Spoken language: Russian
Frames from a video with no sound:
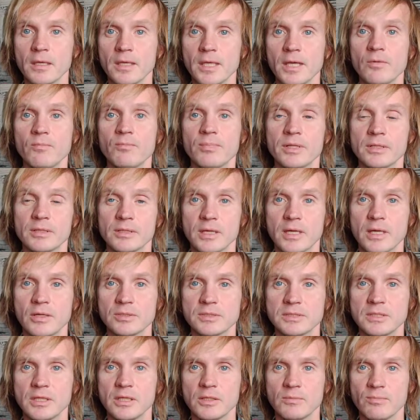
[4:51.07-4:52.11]
Я вам
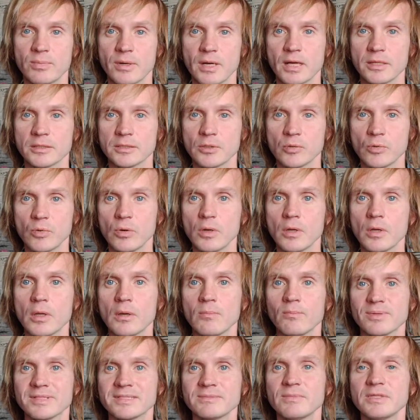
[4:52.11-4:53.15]
предлагаю сделать практику.
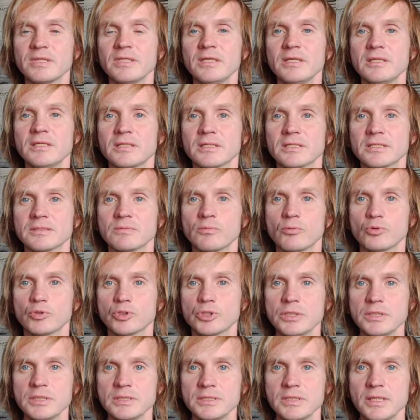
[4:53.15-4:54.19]
Посмотрите на свою
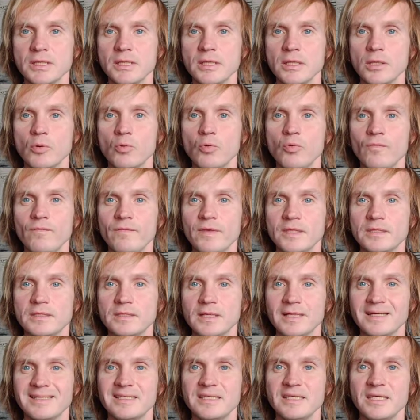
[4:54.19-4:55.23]
жизнь и
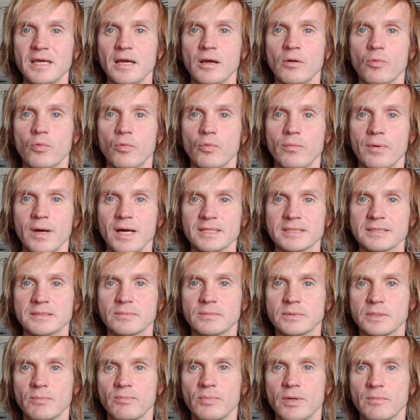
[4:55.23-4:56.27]
увидите, где у вас,
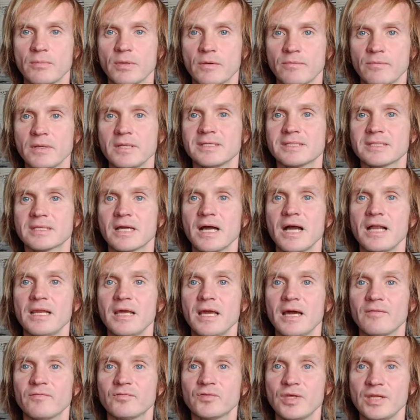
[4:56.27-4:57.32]
например, вы
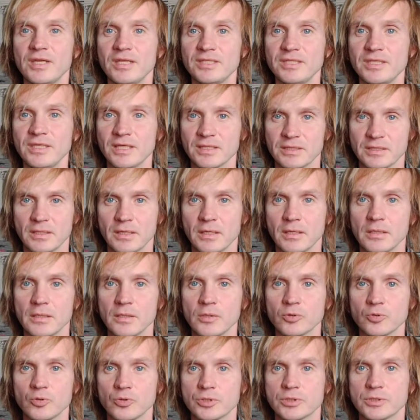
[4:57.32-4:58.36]
искали авторитета.
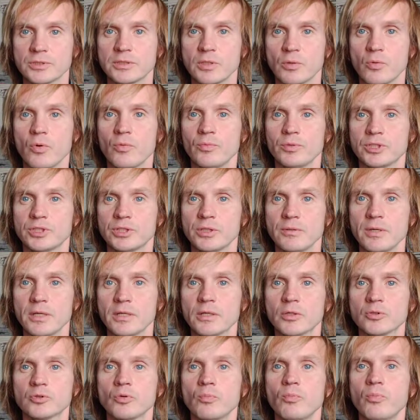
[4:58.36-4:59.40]
То есть такого
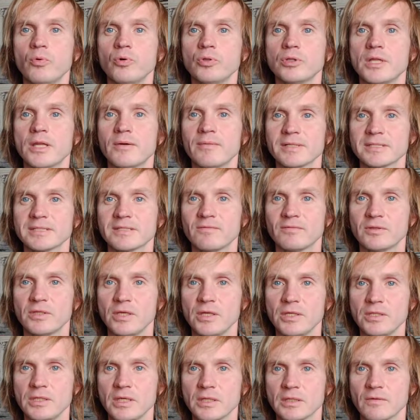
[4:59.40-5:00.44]
человека, кто будет для вас
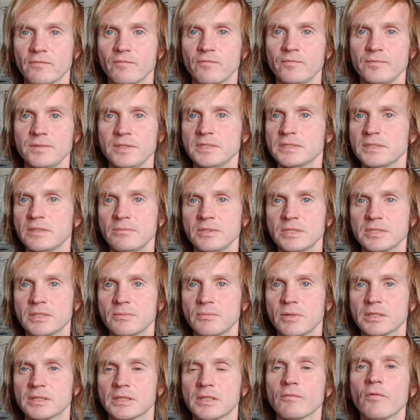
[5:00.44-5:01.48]
авторитетом,
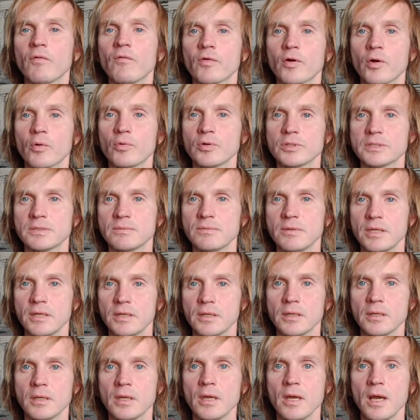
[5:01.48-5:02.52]
независимо от того, в какой
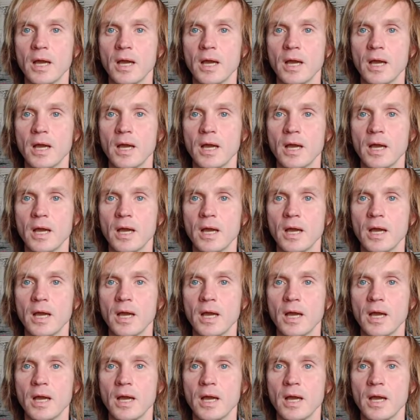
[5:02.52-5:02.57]
сфере.